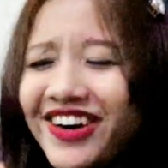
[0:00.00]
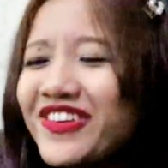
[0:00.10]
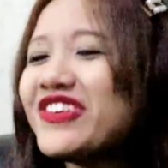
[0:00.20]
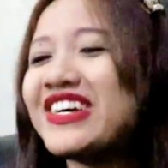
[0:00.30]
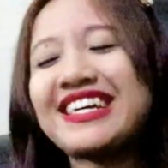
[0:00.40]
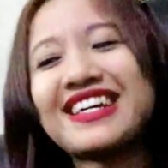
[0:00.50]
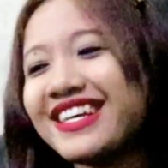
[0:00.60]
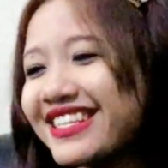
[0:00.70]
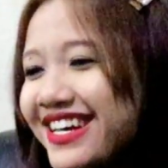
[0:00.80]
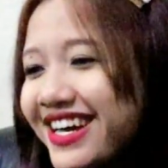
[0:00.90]
Oh my
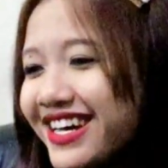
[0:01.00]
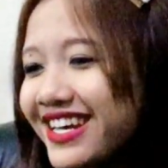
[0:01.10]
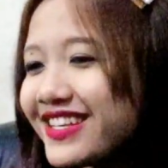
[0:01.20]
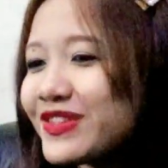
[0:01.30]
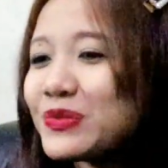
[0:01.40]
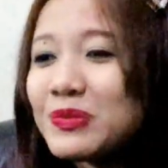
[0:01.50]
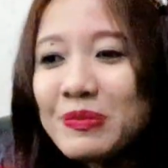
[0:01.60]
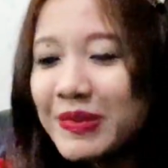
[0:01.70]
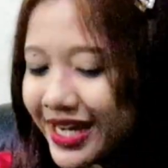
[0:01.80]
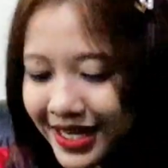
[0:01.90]
god guys,
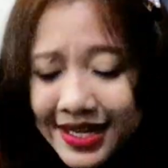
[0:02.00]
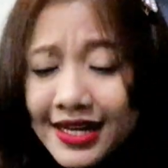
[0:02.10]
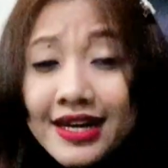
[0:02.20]
sumpah ya.